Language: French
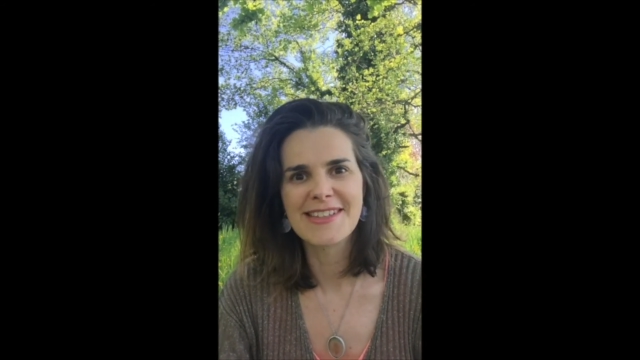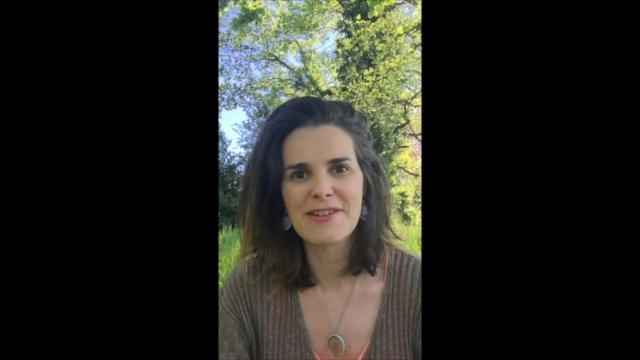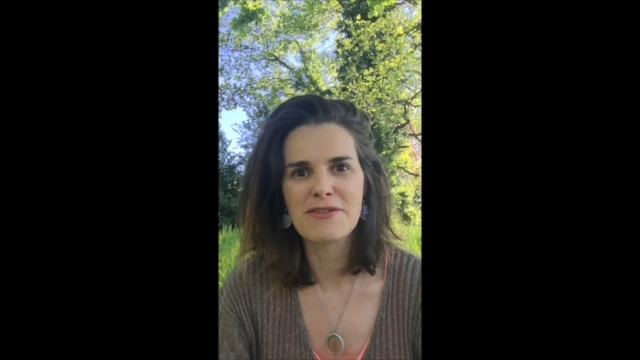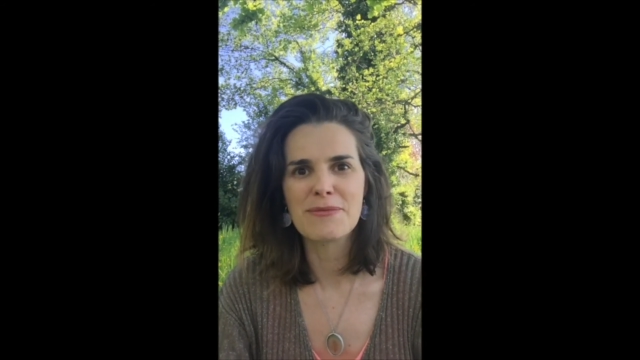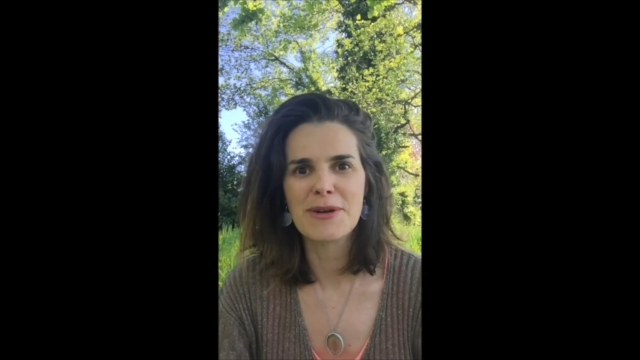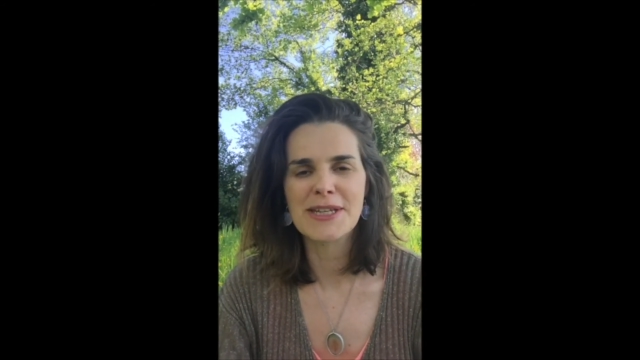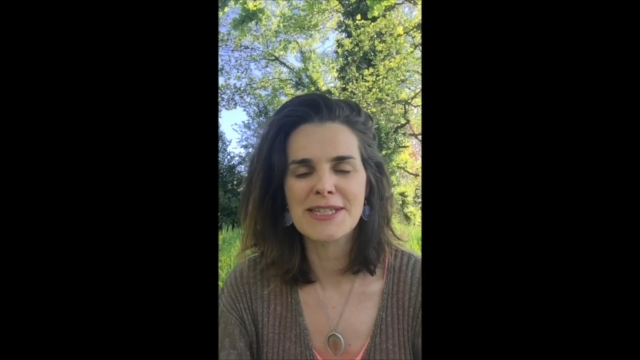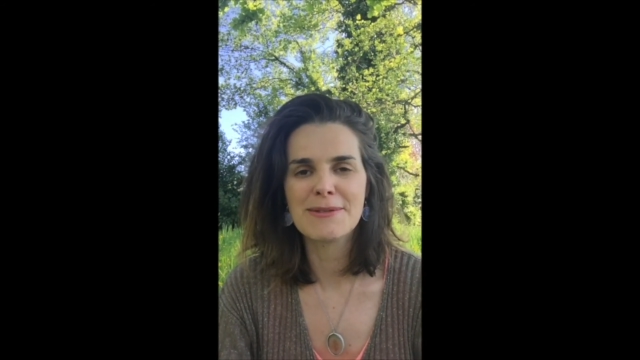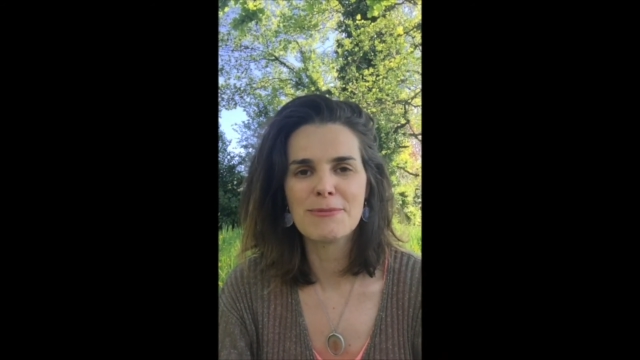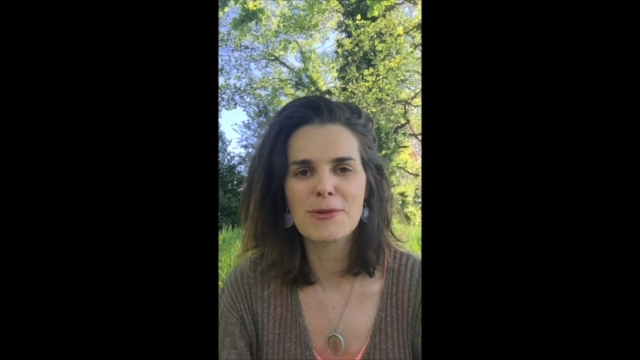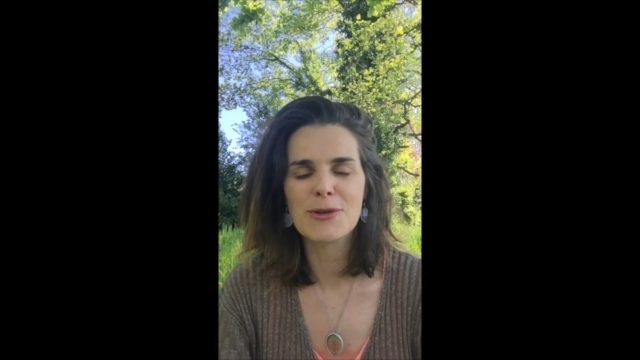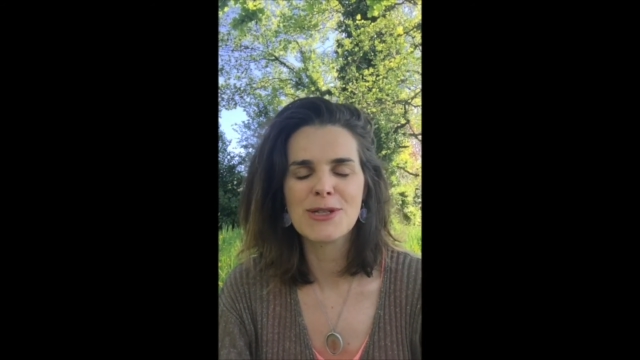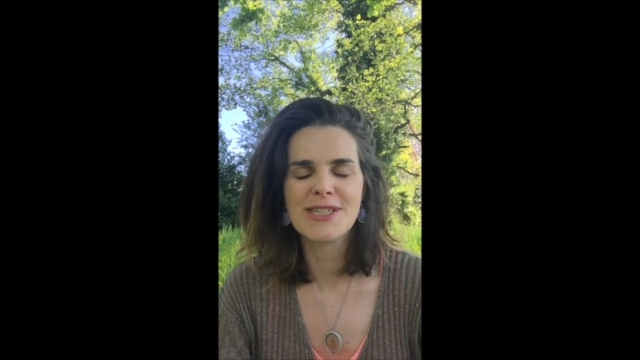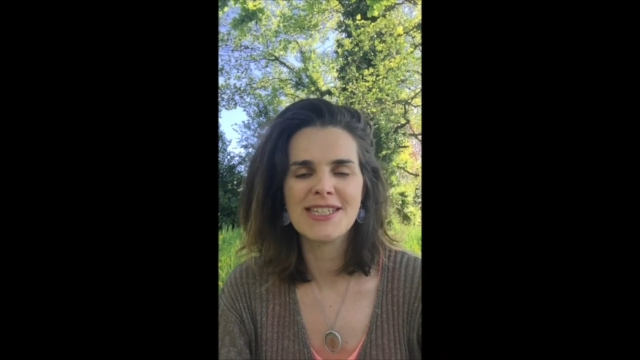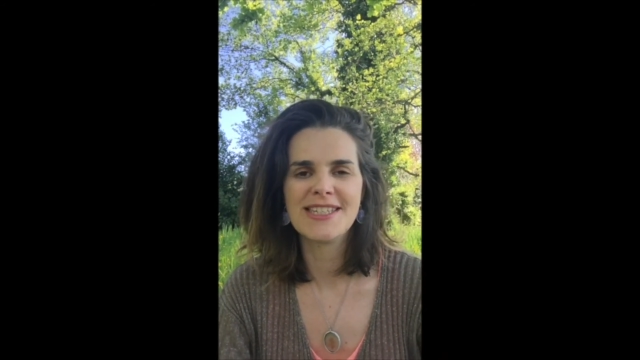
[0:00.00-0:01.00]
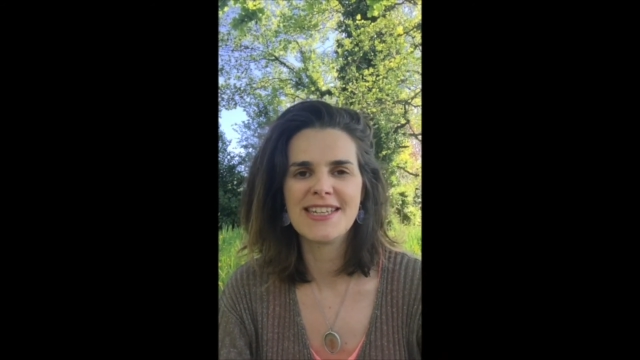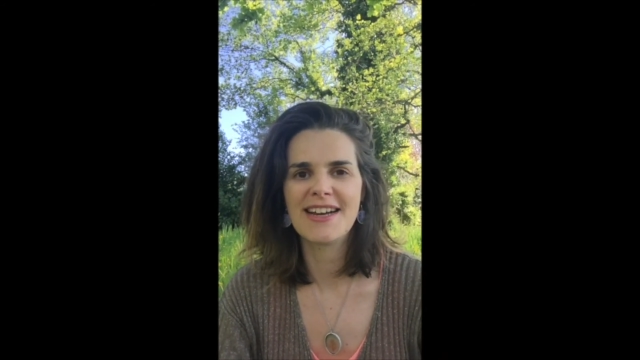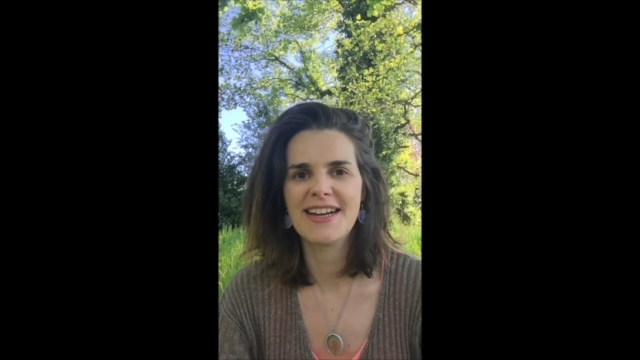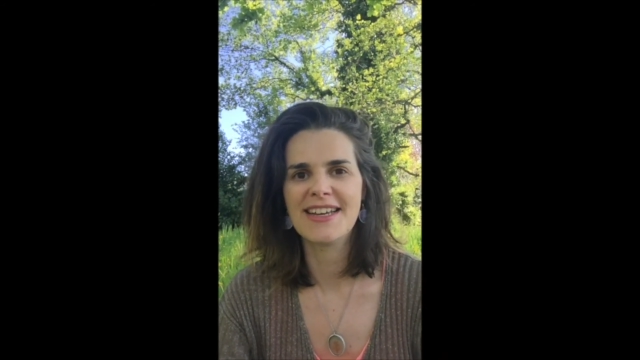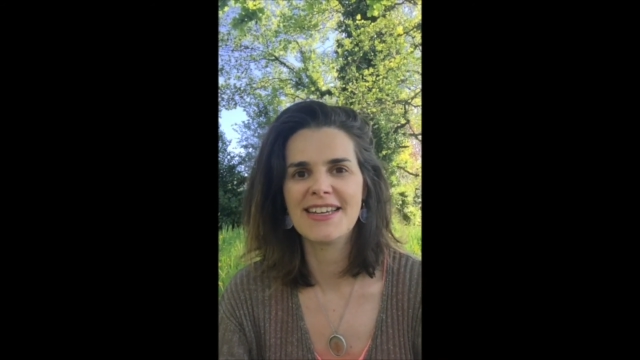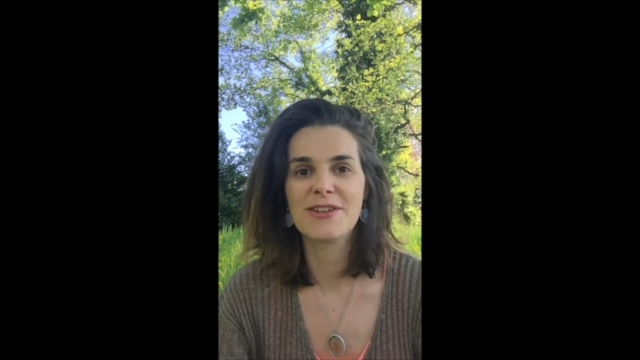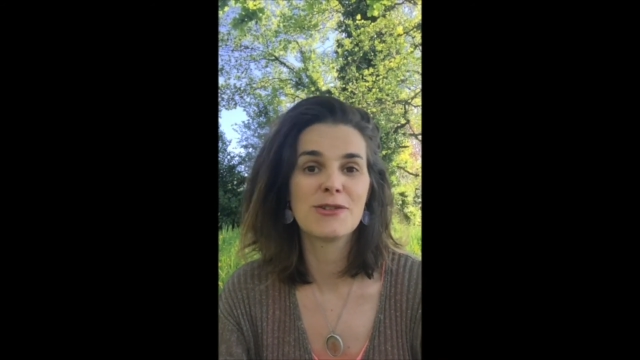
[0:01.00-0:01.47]
ça fait partie de mon
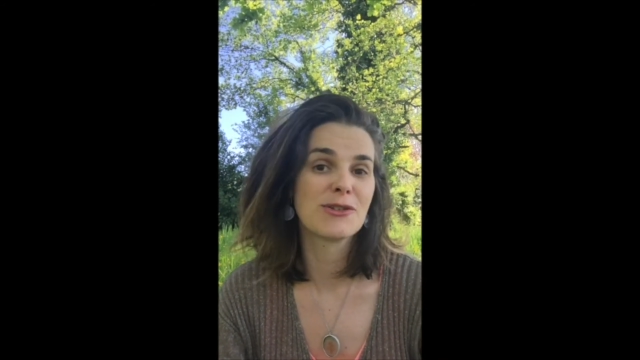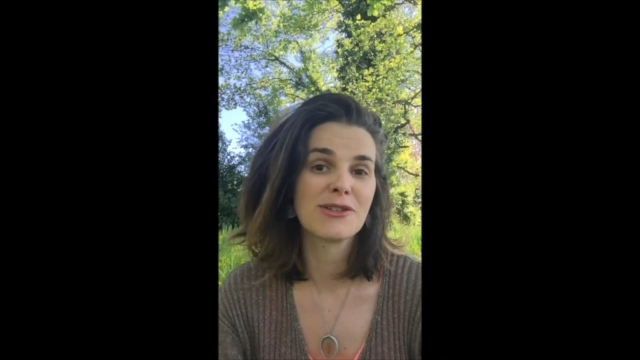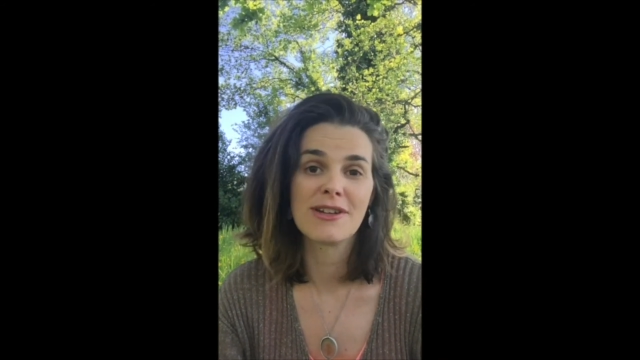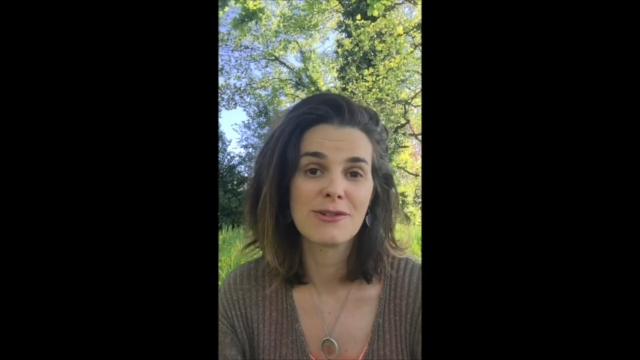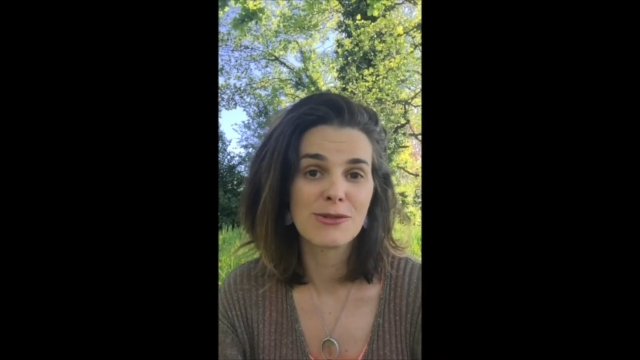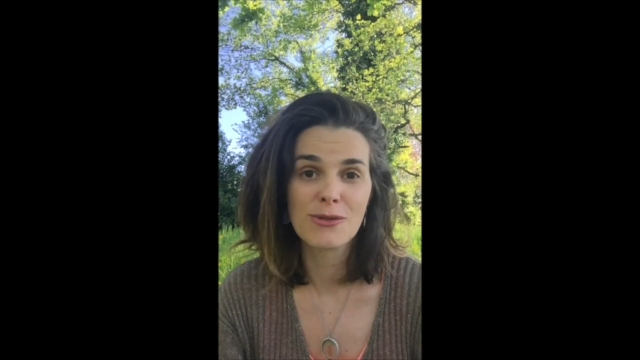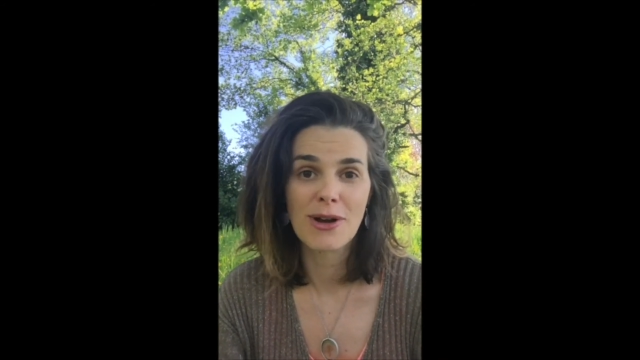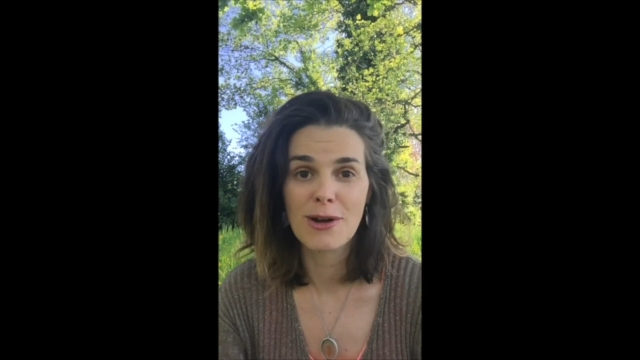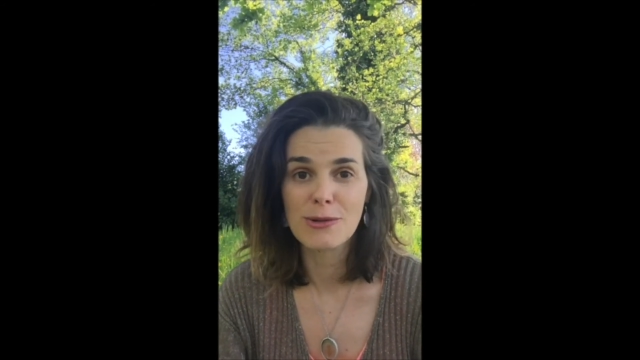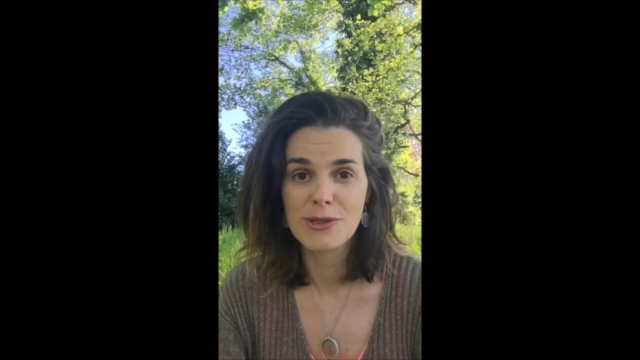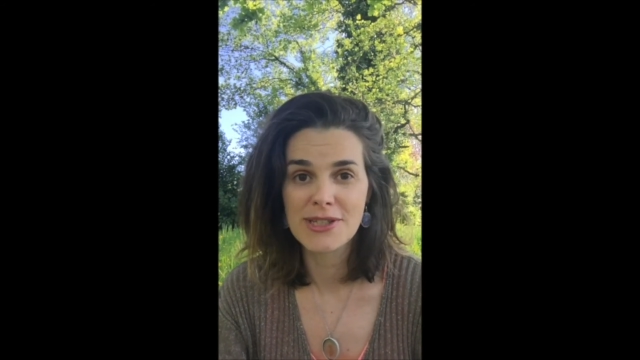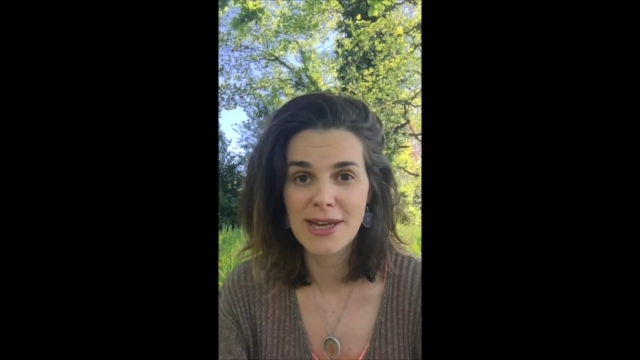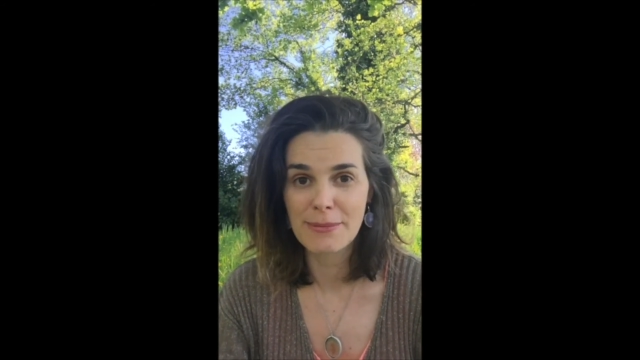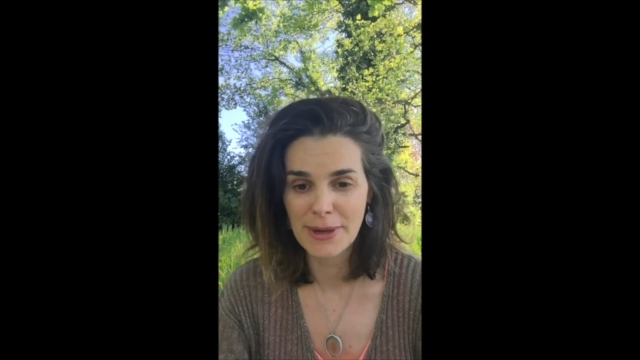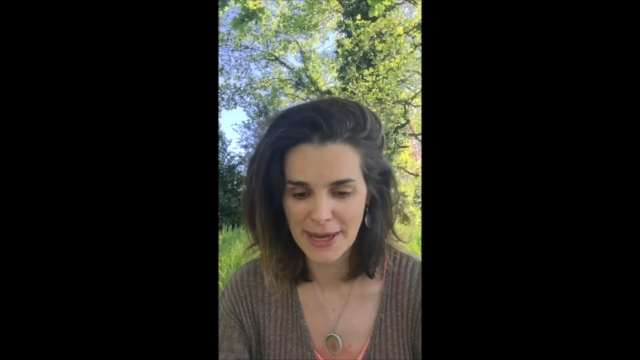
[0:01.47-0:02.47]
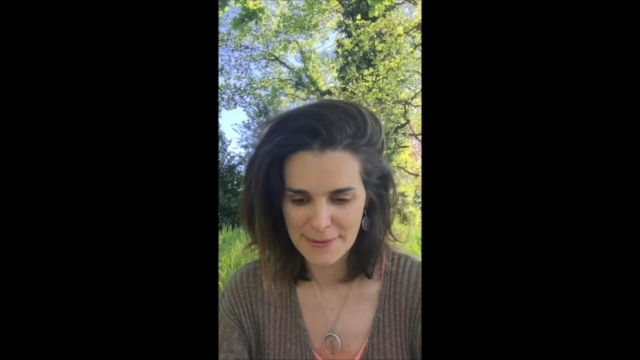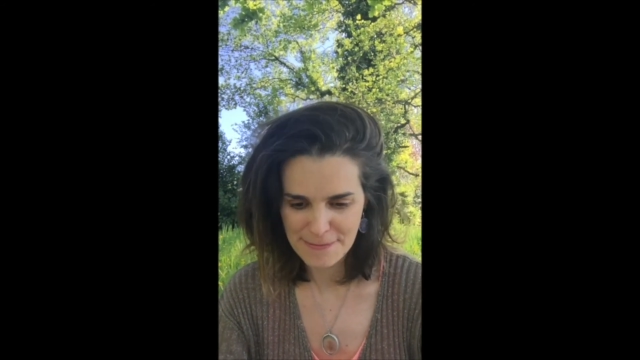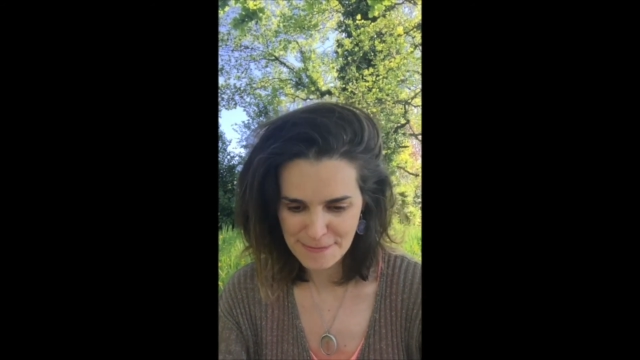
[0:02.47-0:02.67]
quotidien et que ça le sera aussi après.